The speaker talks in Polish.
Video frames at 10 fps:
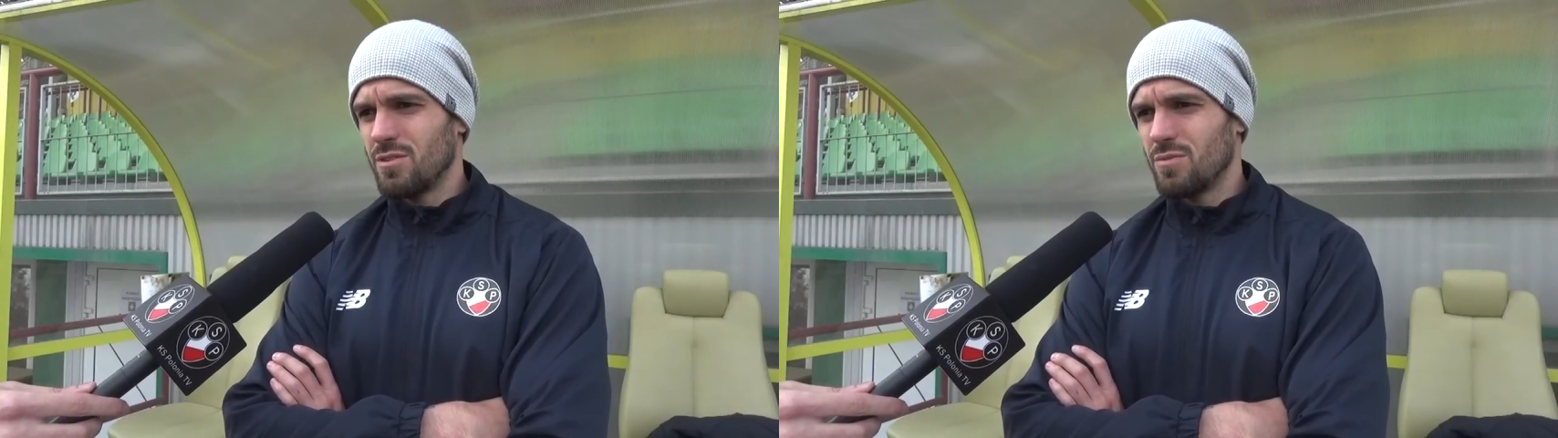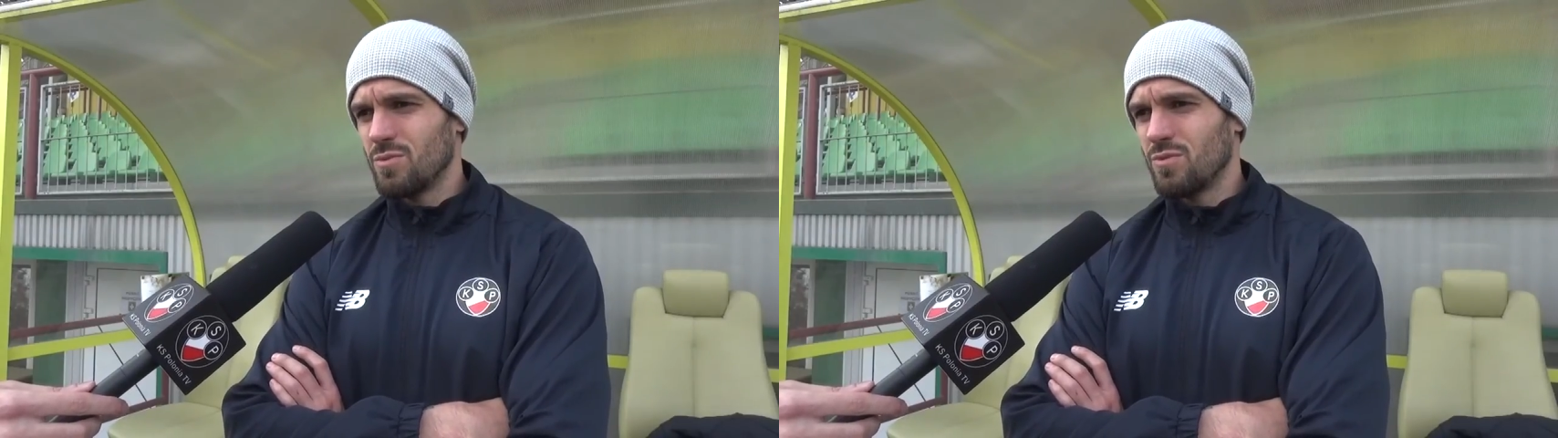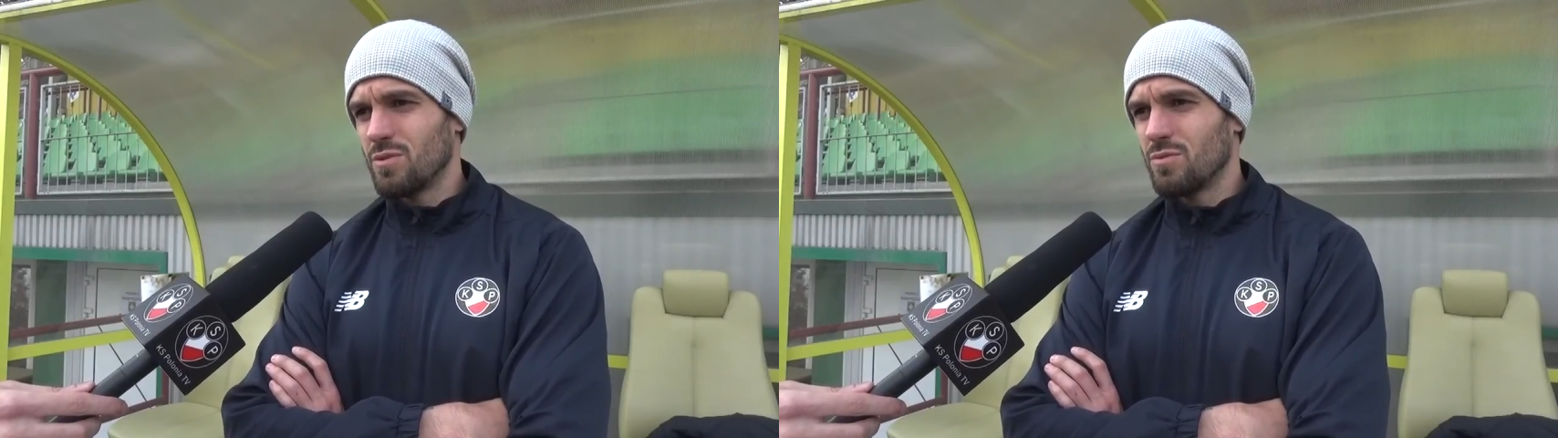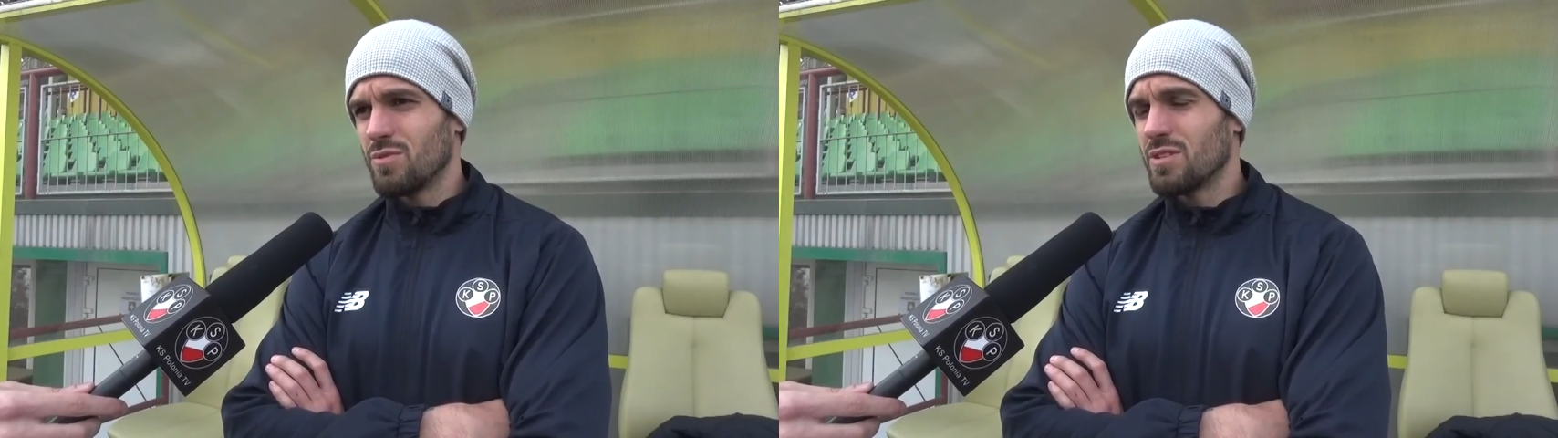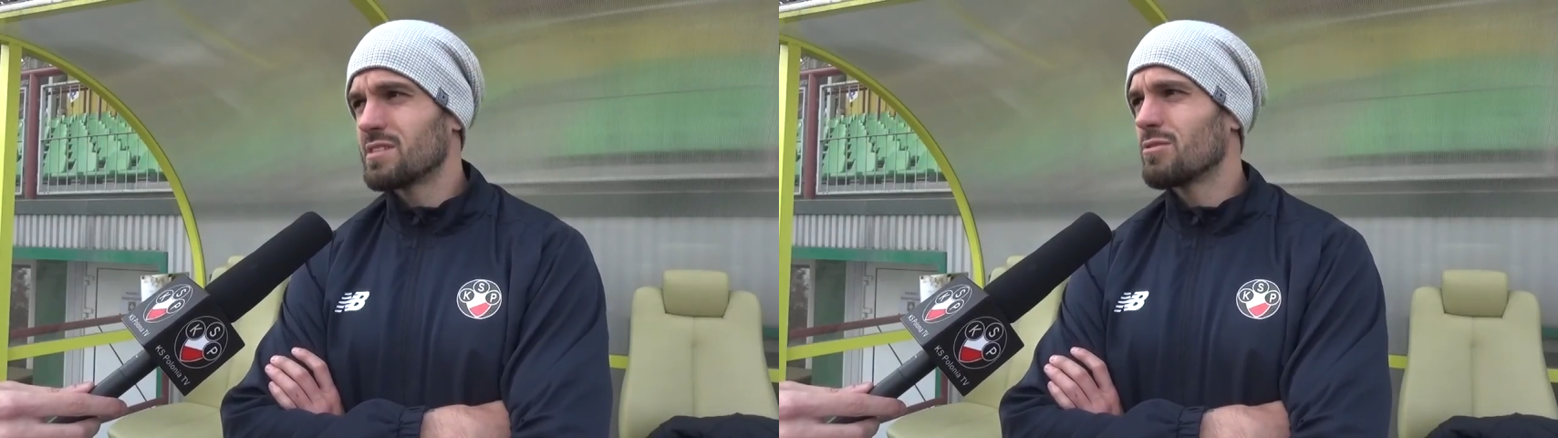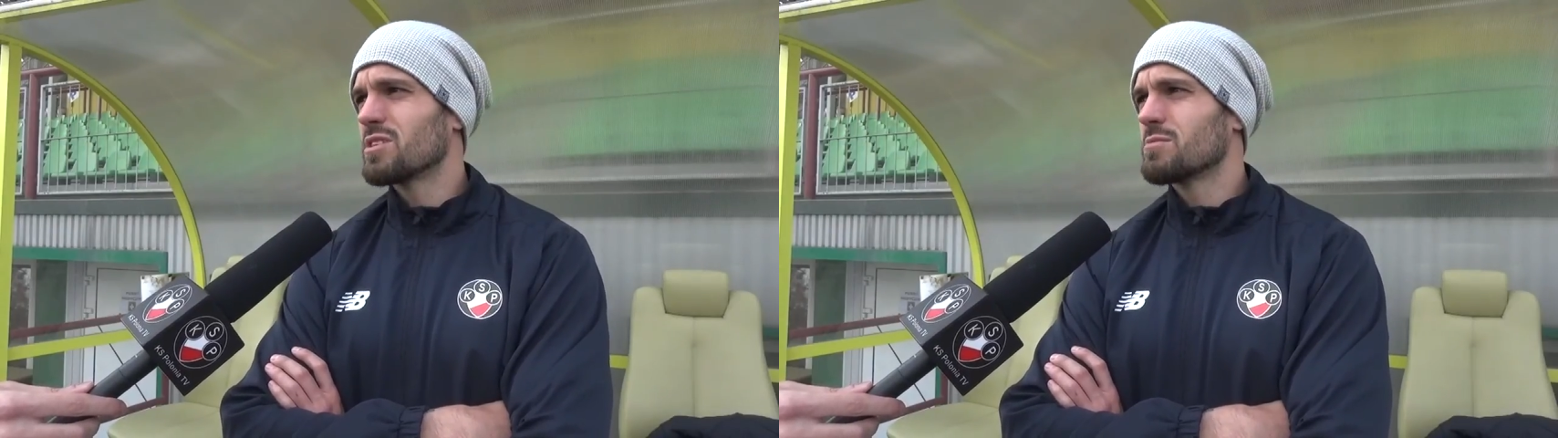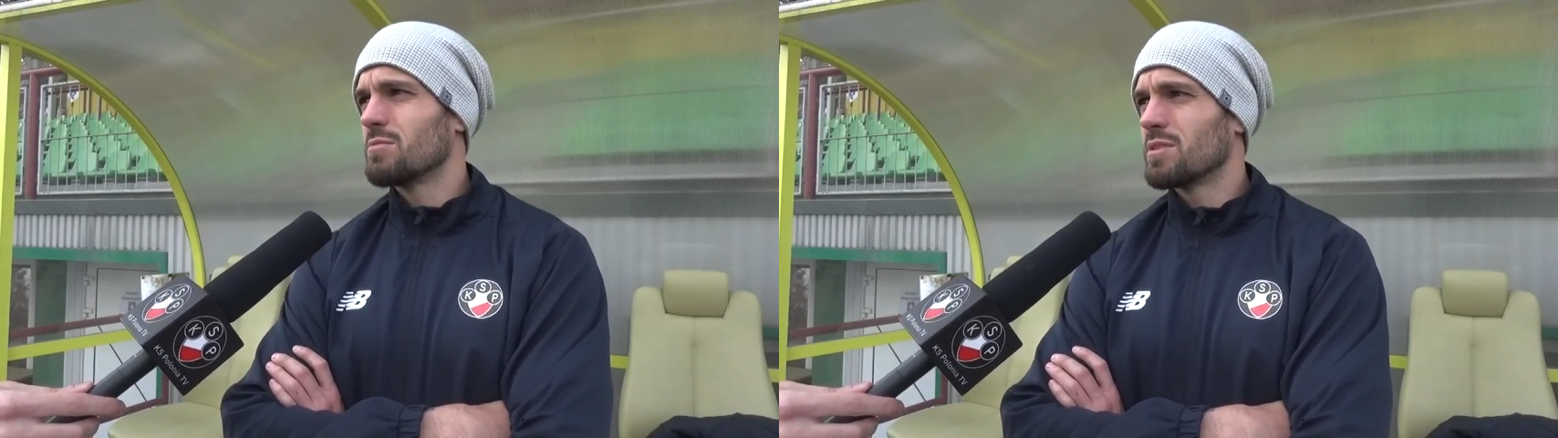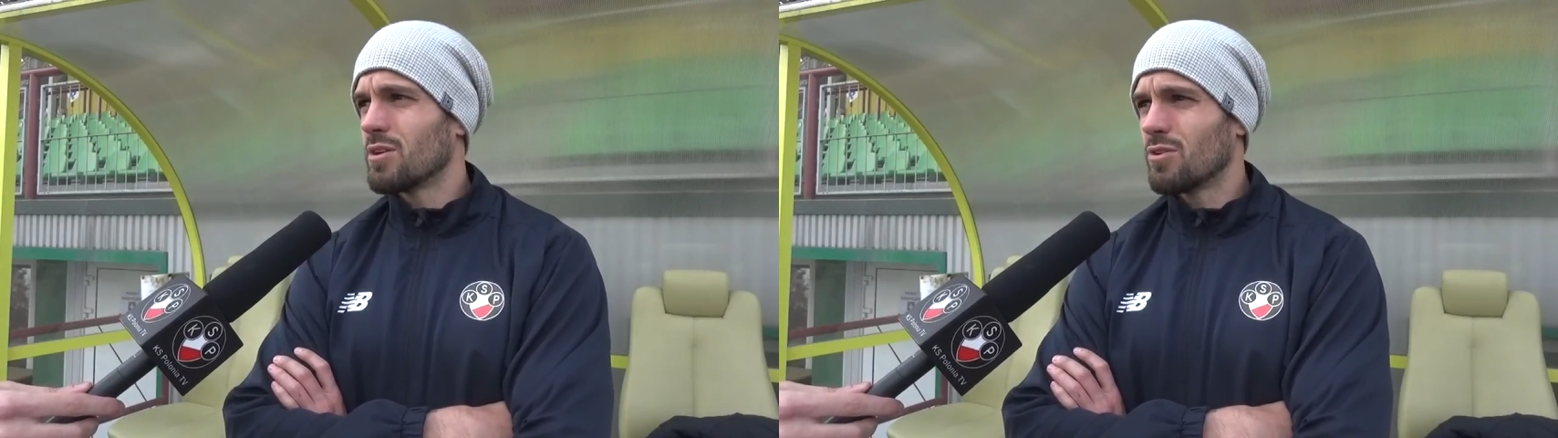i mówię, mówię, cały czas
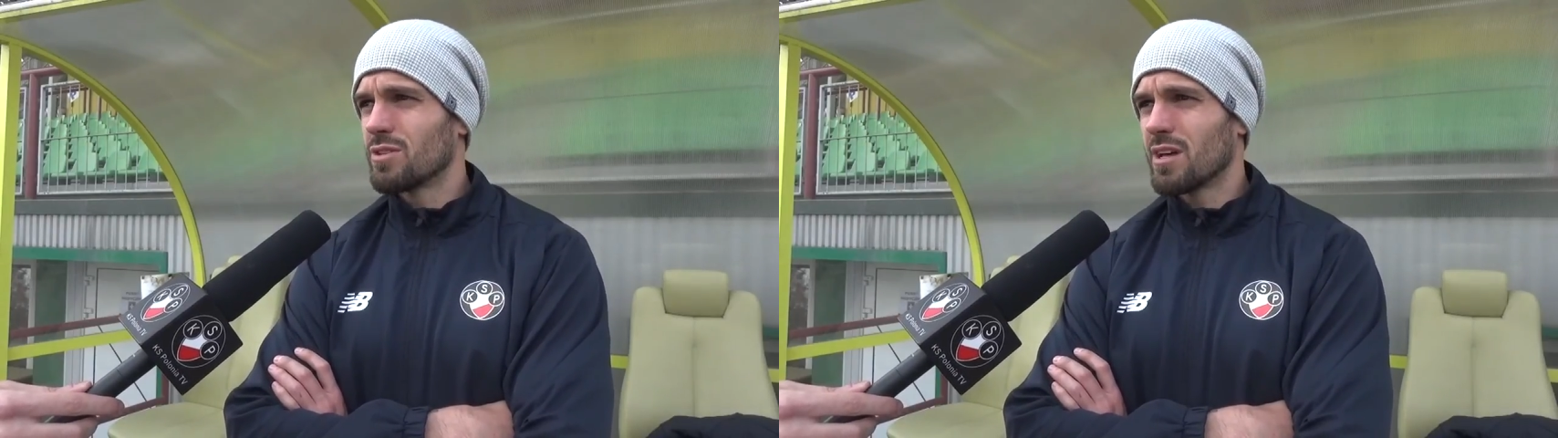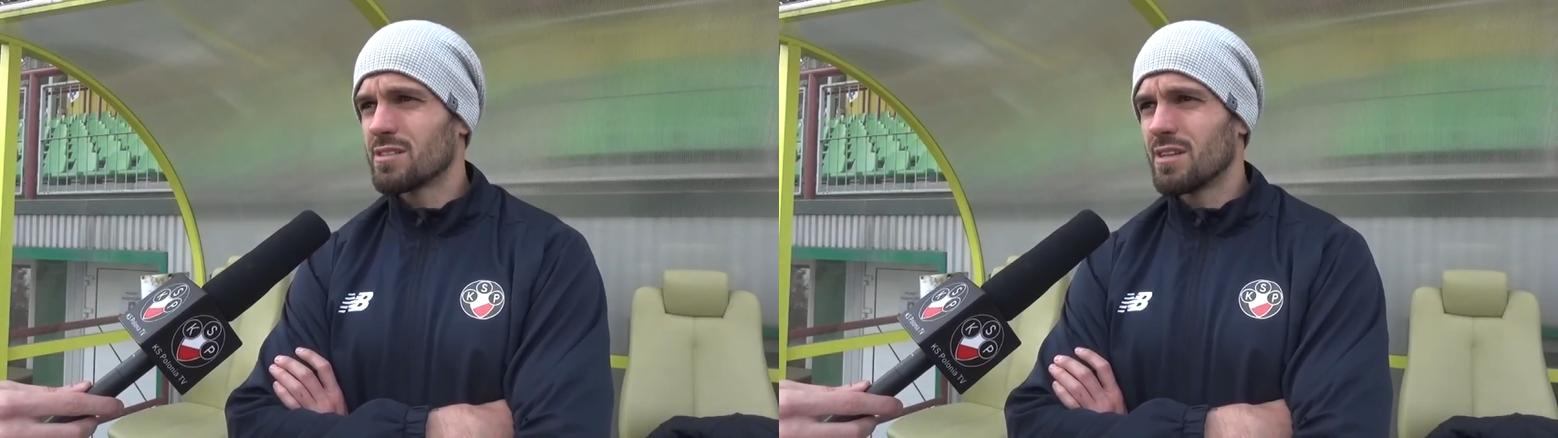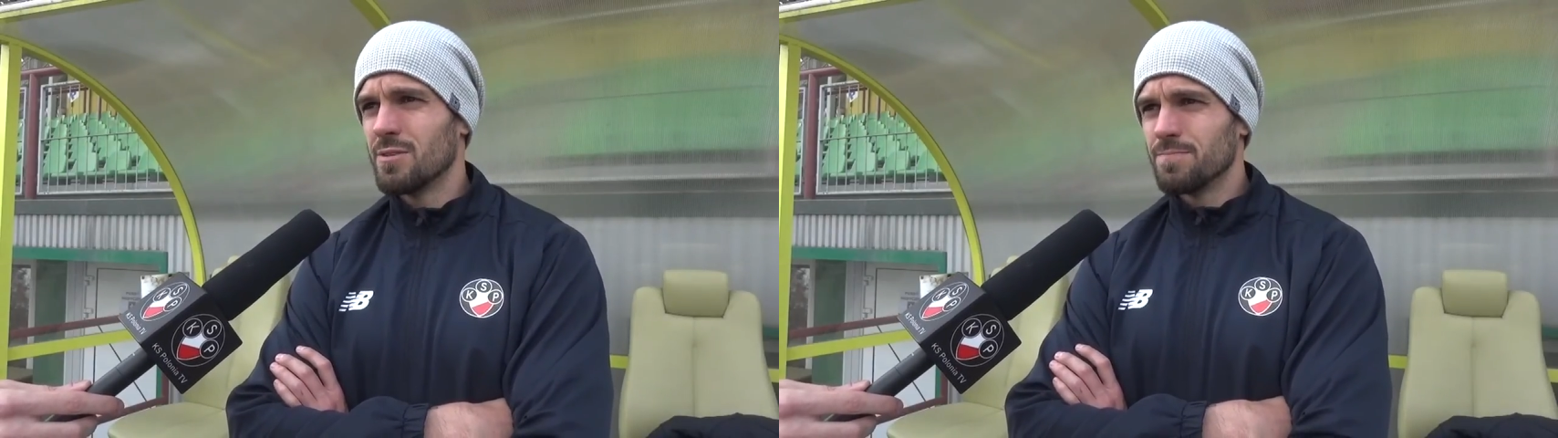mamy ten kontakt